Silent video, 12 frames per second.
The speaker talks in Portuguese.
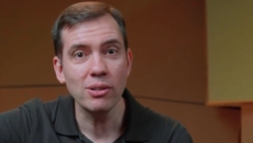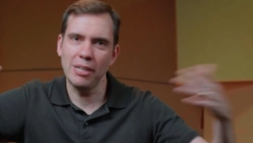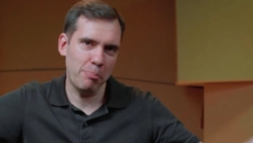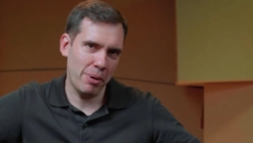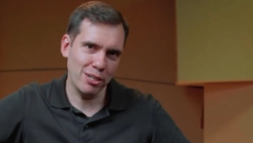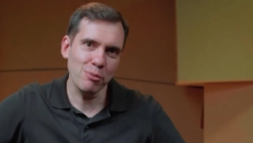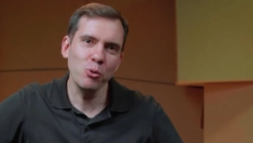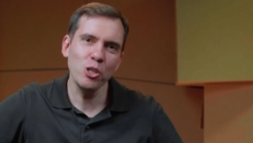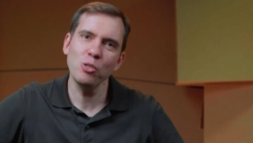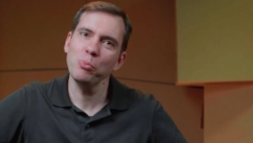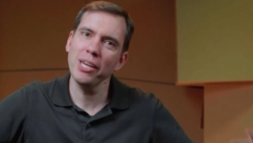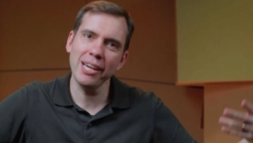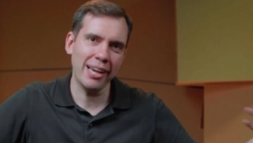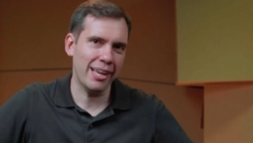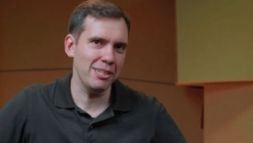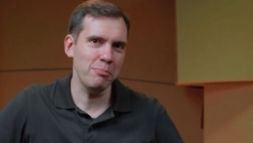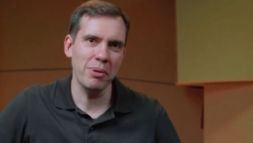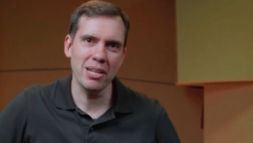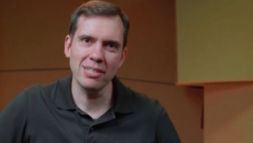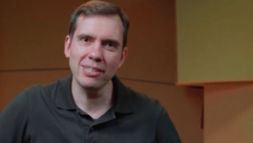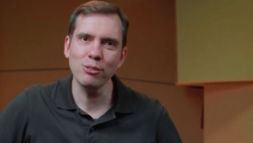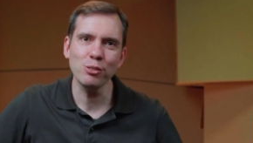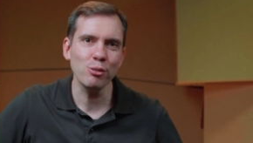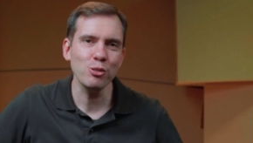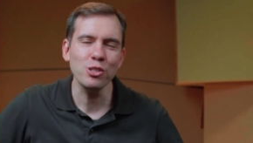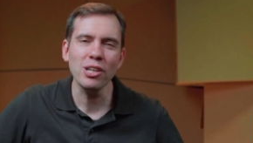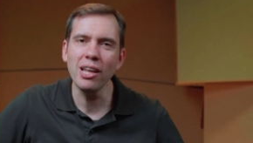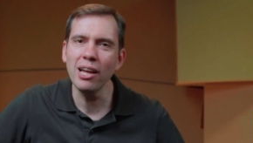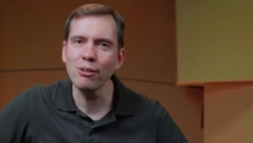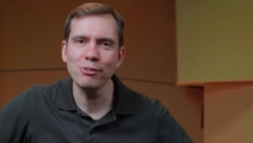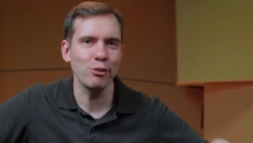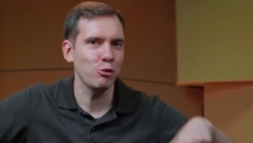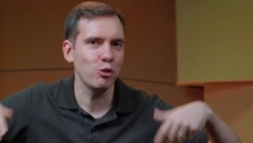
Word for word: Depende muito, porque cada empresa tem o seu estilão, tem os